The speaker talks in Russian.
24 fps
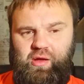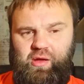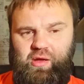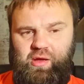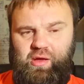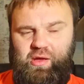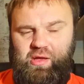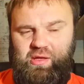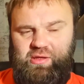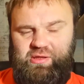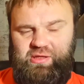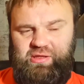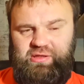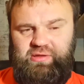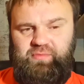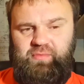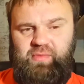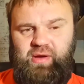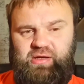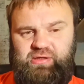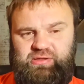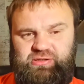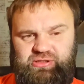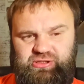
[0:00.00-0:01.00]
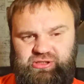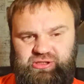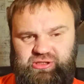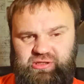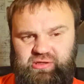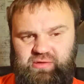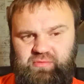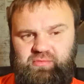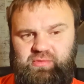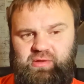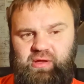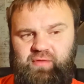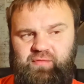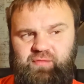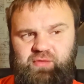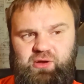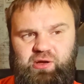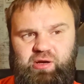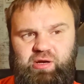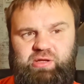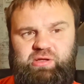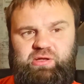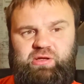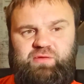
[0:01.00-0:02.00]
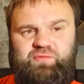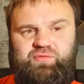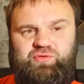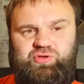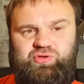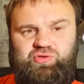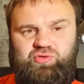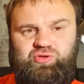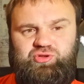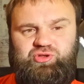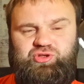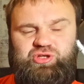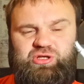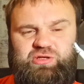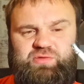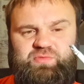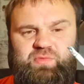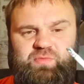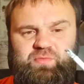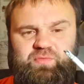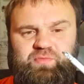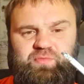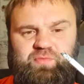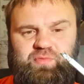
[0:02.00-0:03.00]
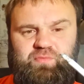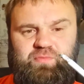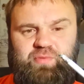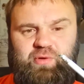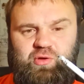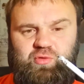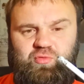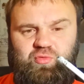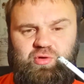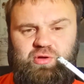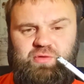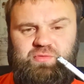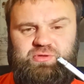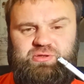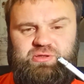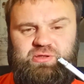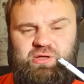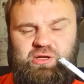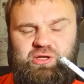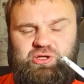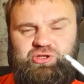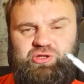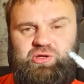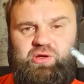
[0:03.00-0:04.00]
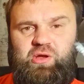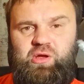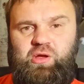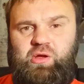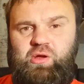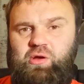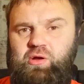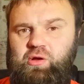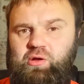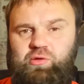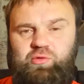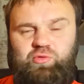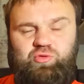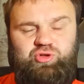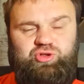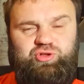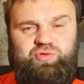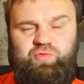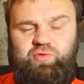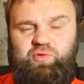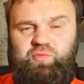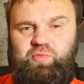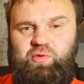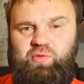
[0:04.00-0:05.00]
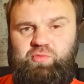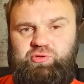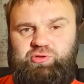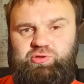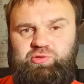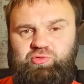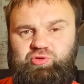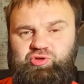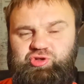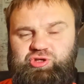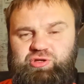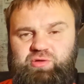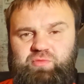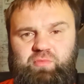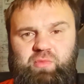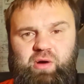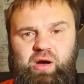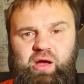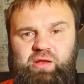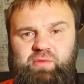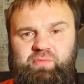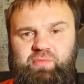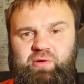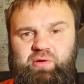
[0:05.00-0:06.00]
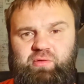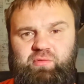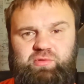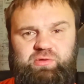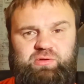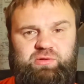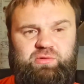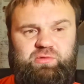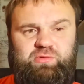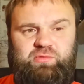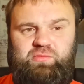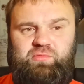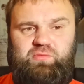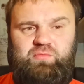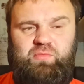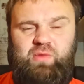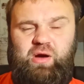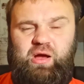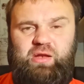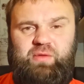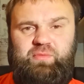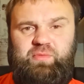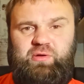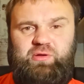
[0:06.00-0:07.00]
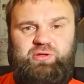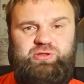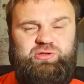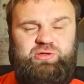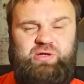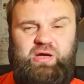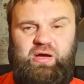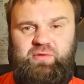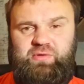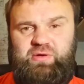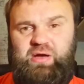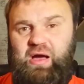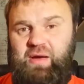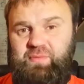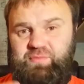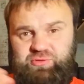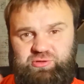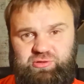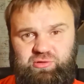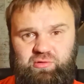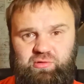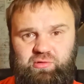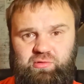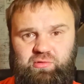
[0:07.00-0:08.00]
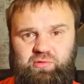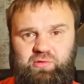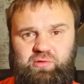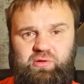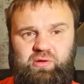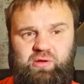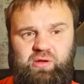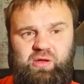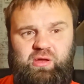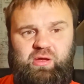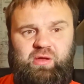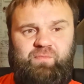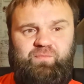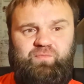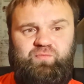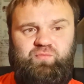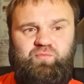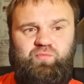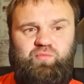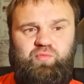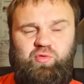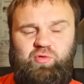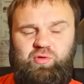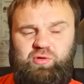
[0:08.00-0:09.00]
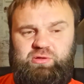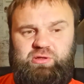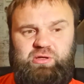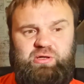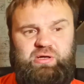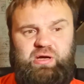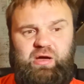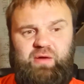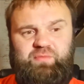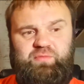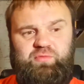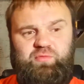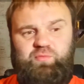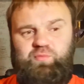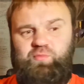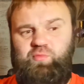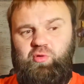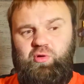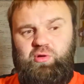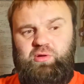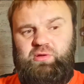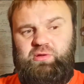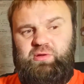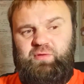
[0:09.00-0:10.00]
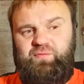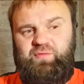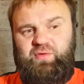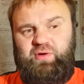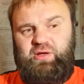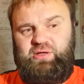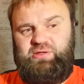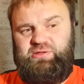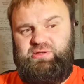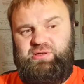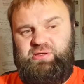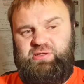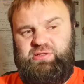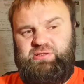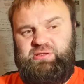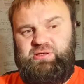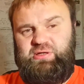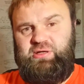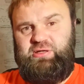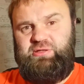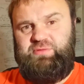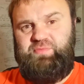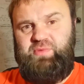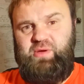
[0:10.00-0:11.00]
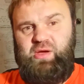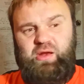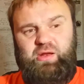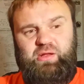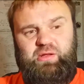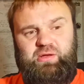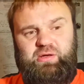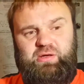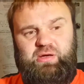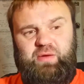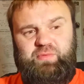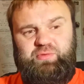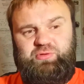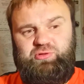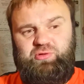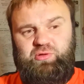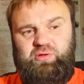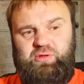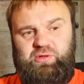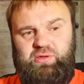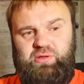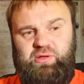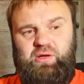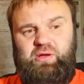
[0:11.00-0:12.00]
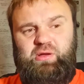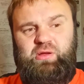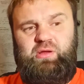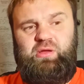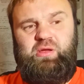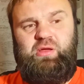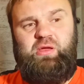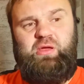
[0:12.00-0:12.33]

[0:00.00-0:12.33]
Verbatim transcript: этот Максим, наверное, все же, сейчас мы прикуримся дальше, лучше в любом случае Мальбро, вот, Мальбро с капсульную. Бондов, кап, бондов разных этих распиаренных капсульных, да?